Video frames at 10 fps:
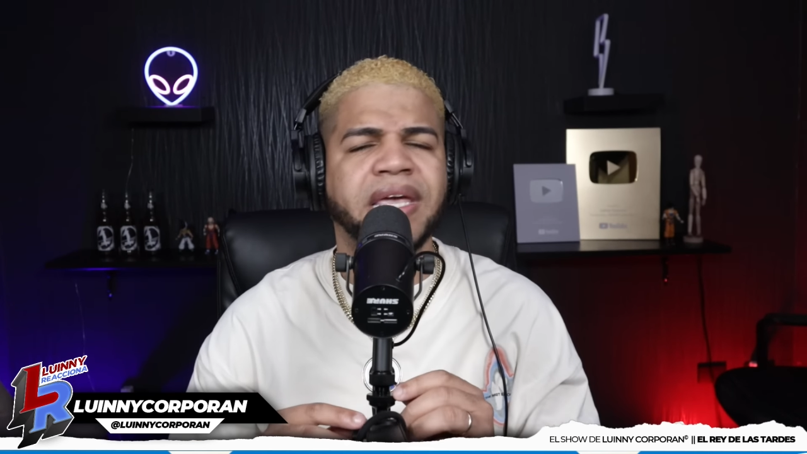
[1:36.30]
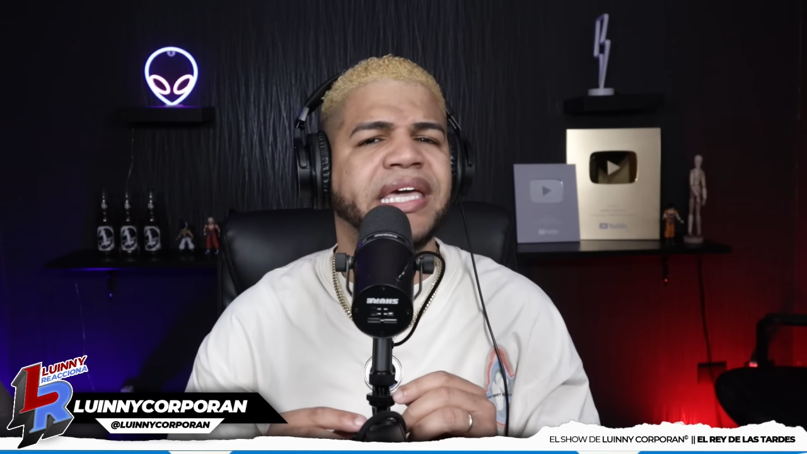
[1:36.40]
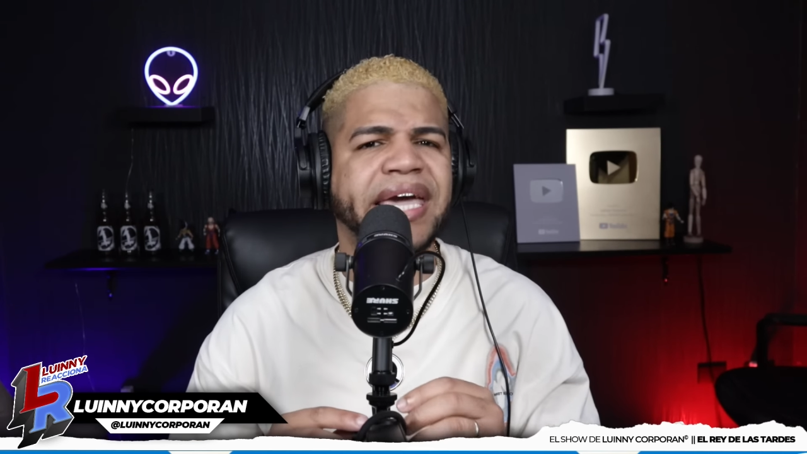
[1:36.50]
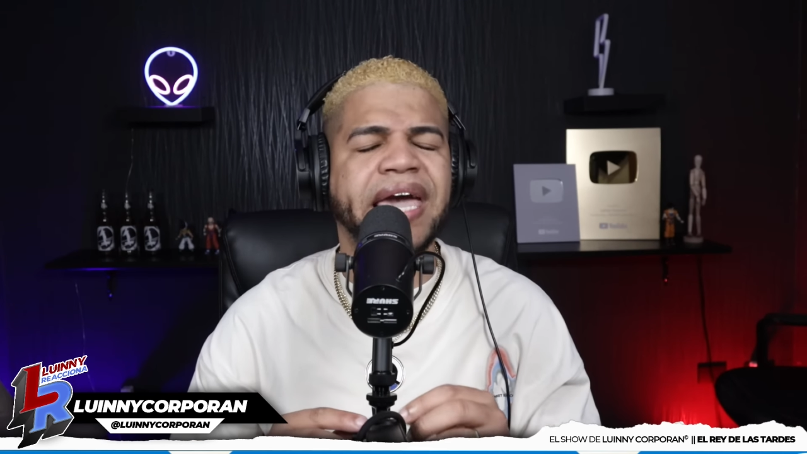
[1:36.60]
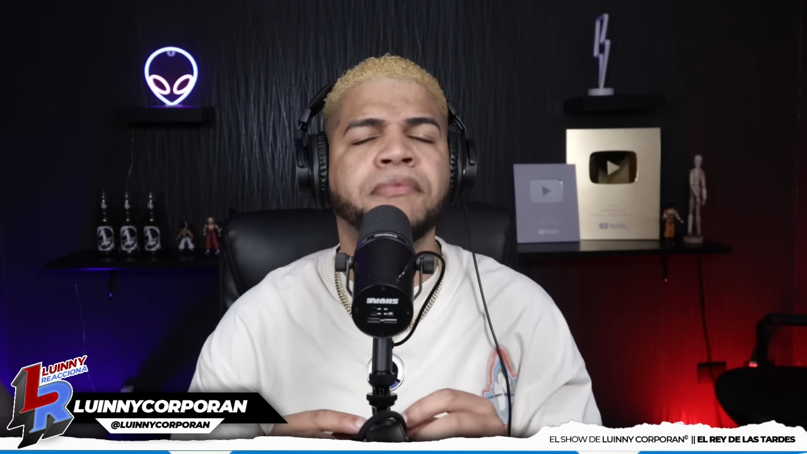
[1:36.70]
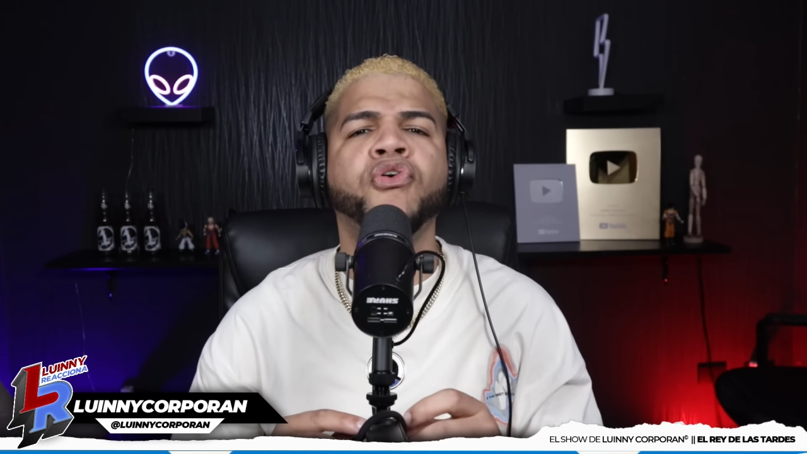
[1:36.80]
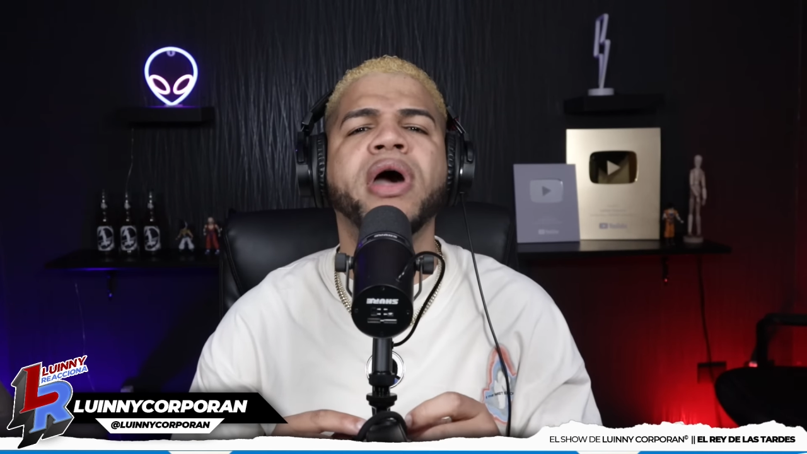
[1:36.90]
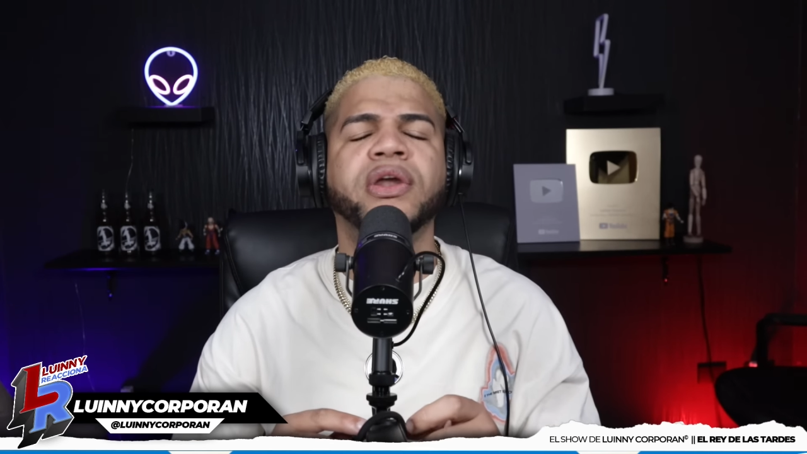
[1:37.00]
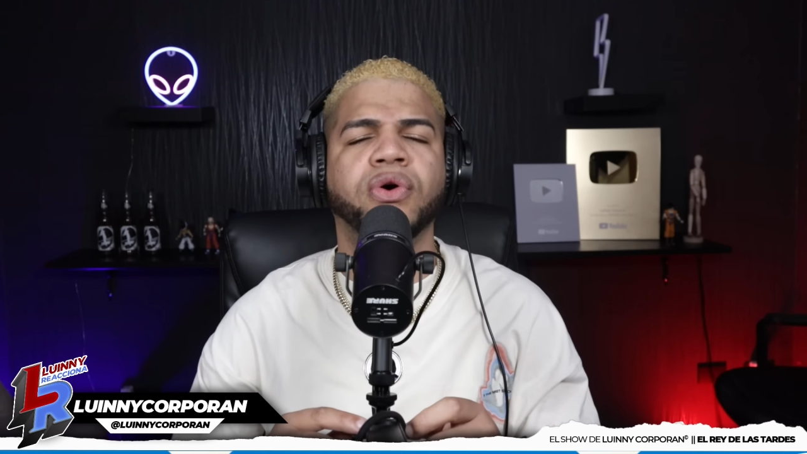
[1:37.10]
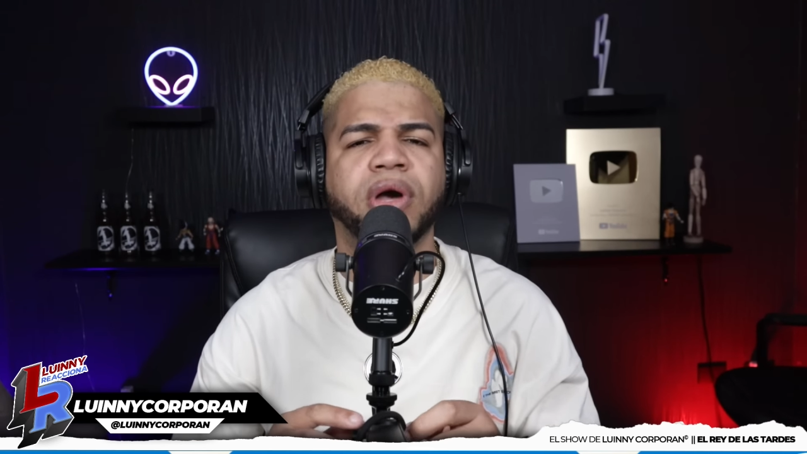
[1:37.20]
que qué
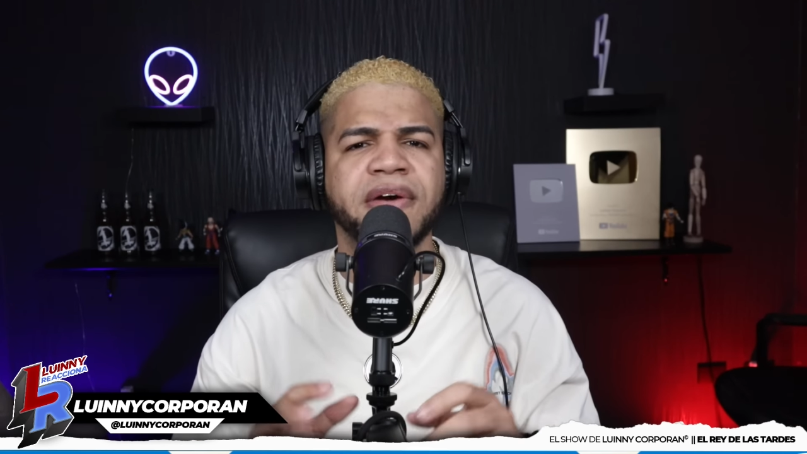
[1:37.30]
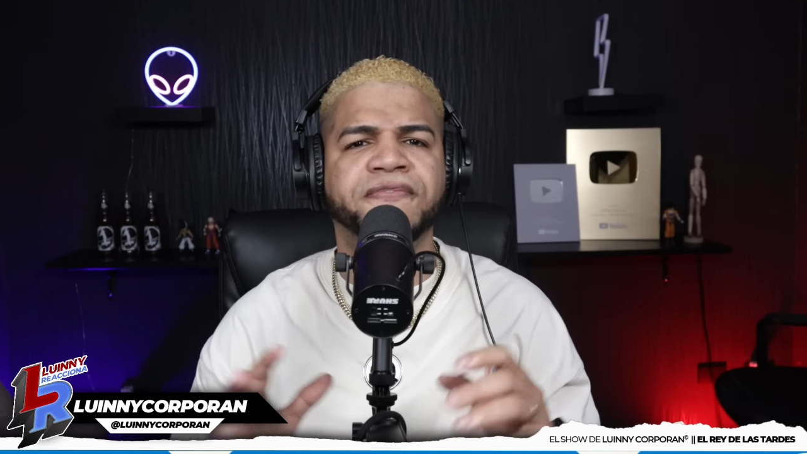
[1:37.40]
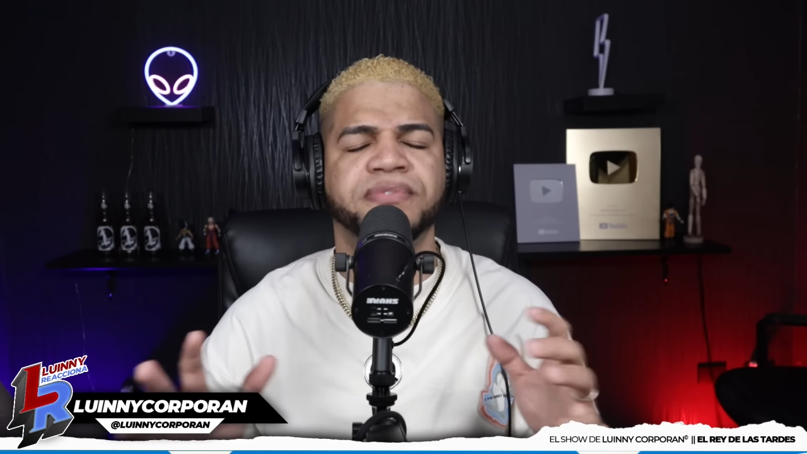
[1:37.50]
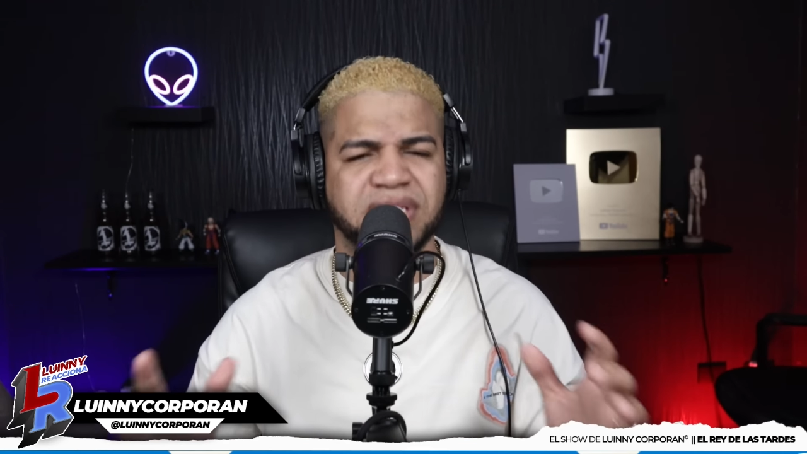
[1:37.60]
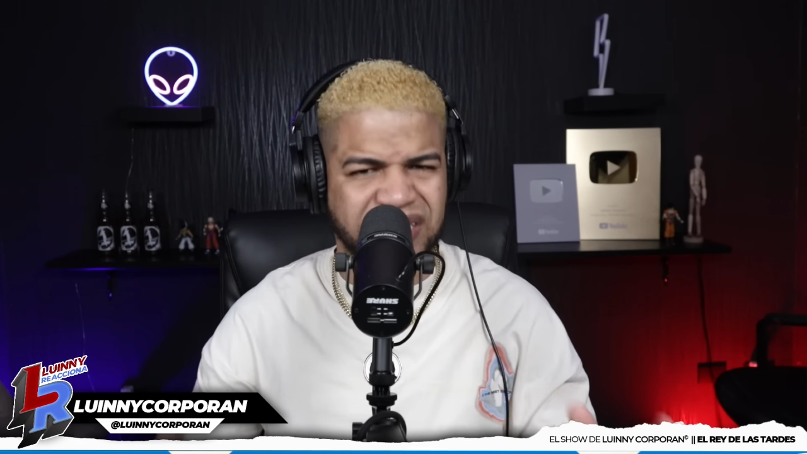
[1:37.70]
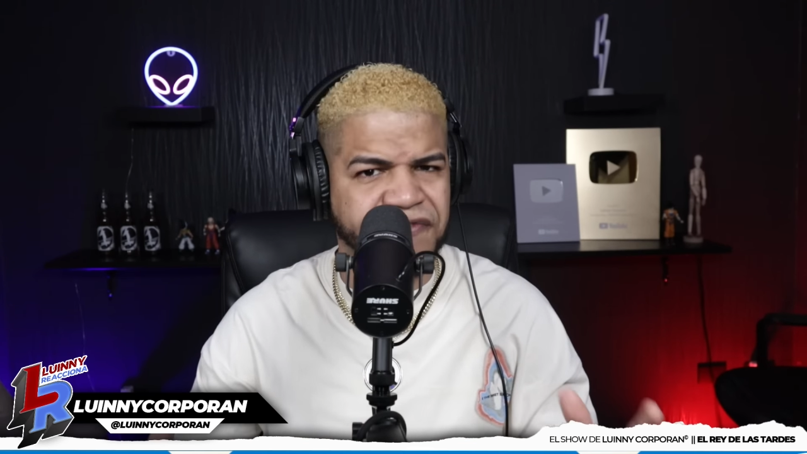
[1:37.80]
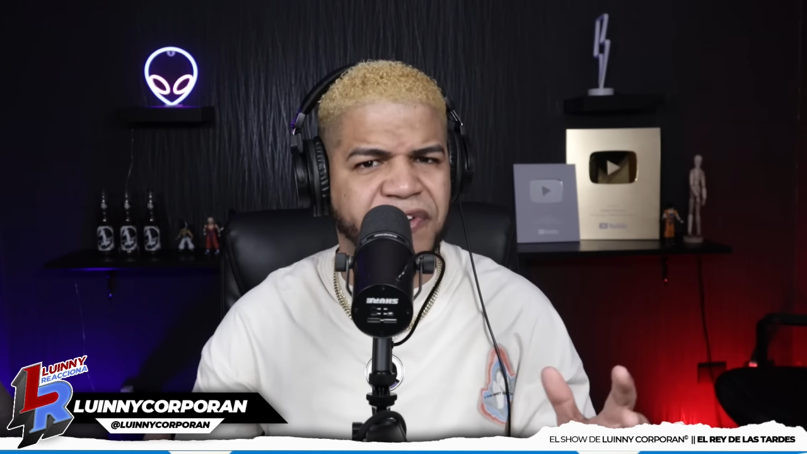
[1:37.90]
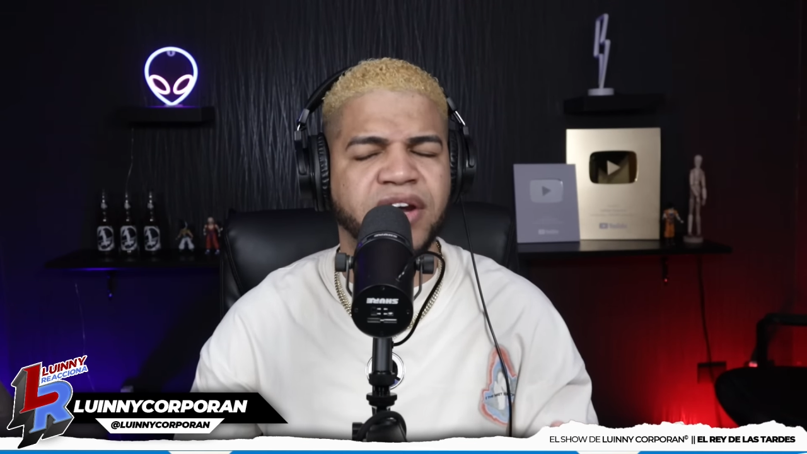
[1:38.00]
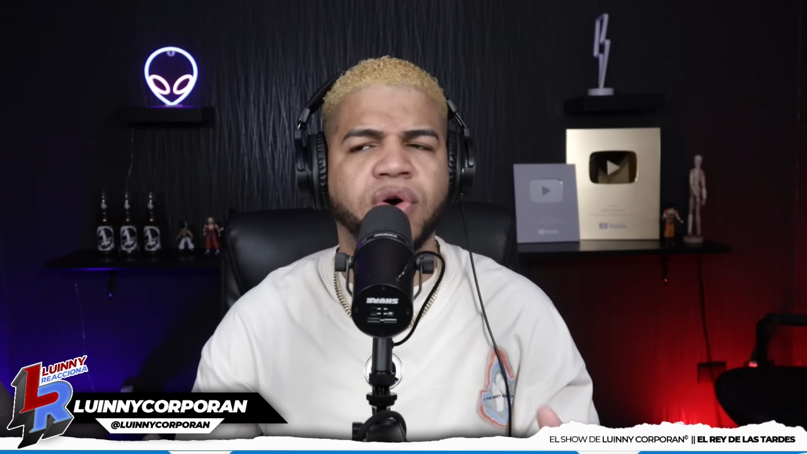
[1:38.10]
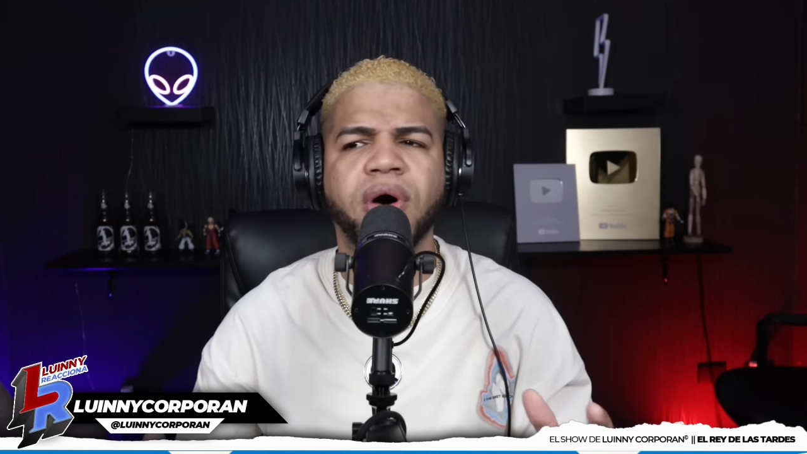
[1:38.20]
bueno que se
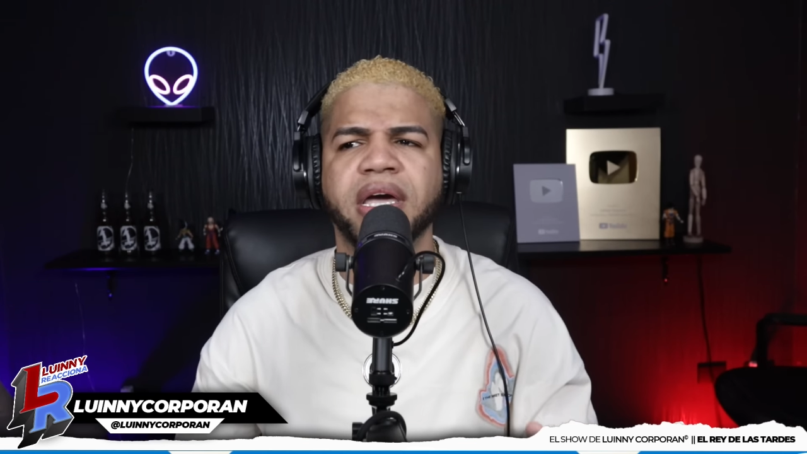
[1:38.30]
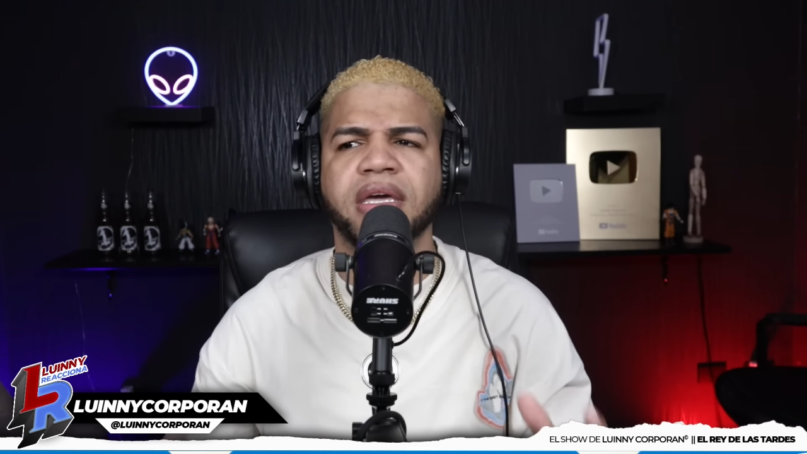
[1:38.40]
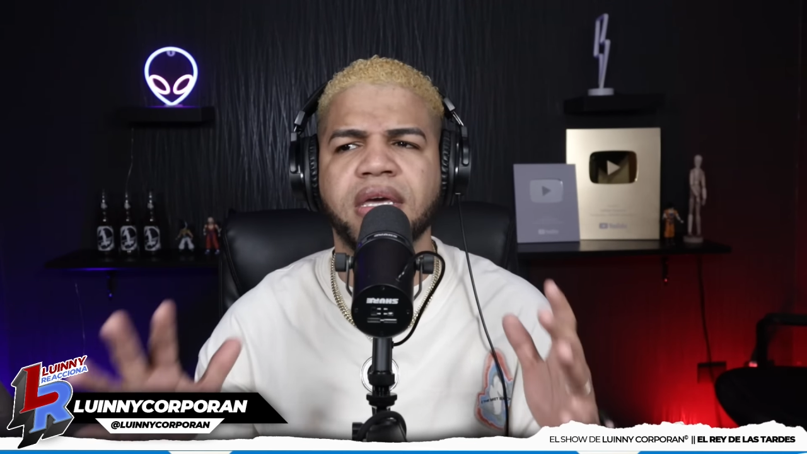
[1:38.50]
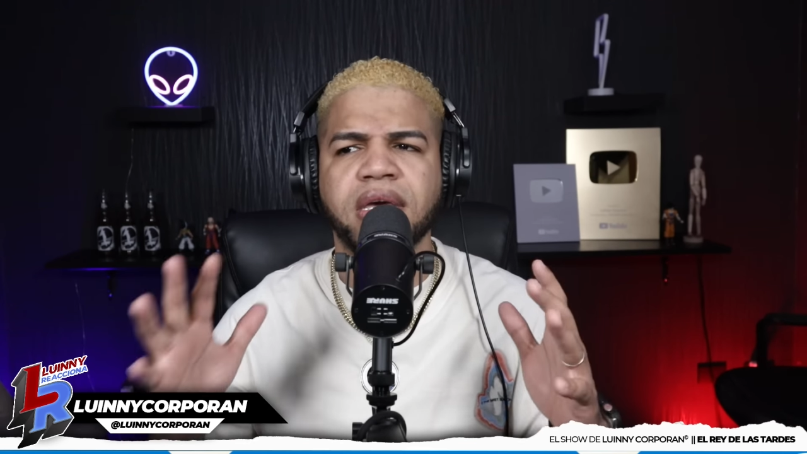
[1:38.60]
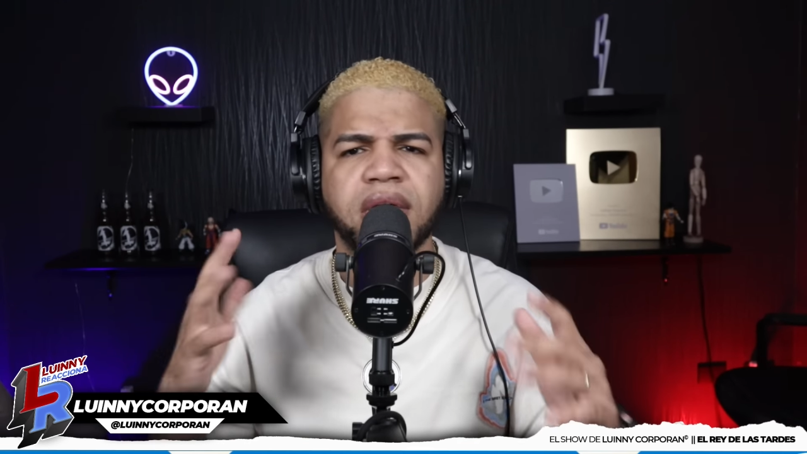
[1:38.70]
frenó ahí